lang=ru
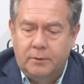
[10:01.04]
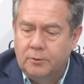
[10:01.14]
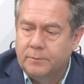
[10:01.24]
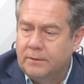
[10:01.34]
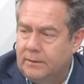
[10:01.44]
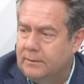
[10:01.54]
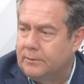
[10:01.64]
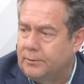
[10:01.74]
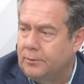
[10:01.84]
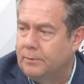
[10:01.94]
Причем,
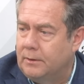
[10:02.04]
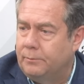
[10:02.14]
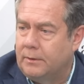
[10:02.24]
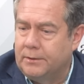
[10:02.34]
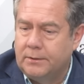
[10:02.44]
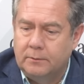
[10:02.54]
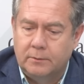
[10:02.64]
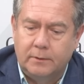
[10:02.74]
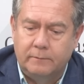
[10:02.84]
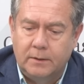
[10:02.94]
знаете, что меня поражало?
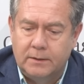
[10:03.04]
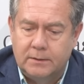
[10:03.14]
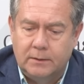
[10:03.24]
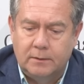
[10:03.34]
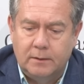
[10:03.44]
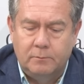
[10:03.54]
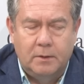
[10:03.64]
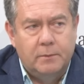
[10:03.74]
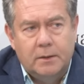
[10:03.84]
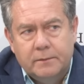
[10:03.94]
Вот там вокзалы на
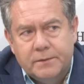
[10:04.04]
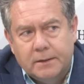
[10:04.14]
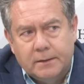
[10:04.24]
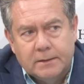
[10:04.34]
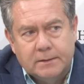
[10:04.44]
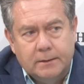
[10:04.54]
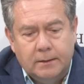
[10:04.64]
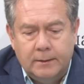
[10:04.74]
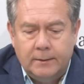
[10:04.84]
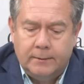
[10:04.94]
Обаме, они все разные.
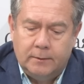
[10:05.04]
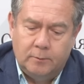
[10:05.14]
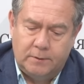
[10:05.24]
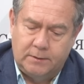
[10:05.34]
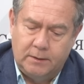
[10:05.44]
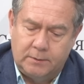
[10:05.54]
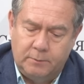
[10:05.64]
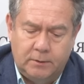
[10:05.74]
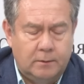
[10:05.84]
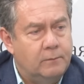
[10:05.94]
То есть,
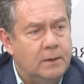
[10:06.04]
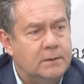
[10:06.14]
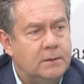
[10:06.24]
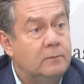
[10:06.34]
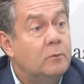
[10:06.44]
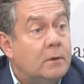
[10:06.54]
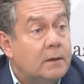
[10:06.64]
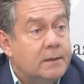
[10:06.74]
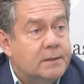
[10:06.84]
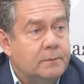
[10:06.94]
скажем, этот вокзал в
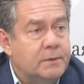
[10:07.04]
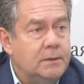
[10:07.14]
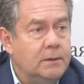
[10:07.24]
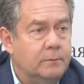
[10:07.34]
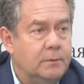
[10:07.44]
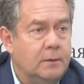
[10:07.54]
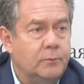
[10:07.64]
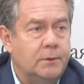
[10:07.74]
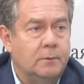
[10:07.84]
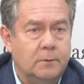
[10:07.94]
украинском стиле,
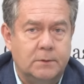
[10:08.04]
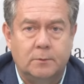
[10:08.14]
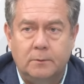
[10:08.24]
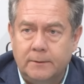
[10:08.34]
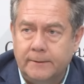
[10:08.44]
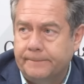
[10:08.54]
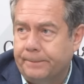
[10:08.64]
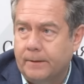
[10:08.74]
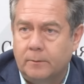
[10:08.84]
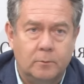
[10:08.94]
потому что его строила
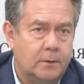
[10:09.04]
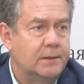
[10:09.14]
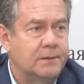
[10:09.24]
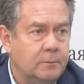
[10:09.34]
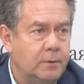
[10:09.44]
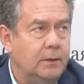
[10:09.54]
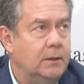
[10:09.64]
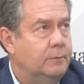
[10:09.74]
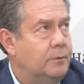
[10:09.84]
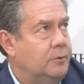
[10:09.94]
украинская
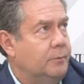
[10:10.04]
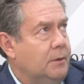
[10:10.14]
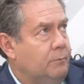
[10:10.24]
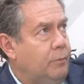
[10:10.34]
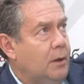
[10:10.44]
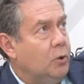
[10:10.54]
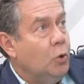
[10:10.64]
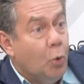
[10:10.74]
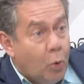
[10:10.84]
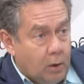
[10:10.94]
бригада. Причем там
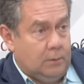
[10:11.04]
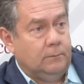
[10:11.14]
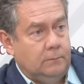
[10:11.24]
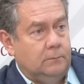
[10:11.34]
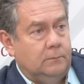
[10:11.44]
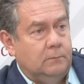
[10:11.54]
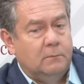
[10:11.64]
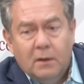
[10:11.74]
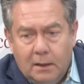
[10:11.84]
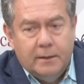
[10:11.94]
панно,
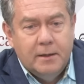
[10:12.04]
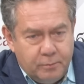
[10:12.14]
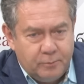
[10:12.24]
маленький,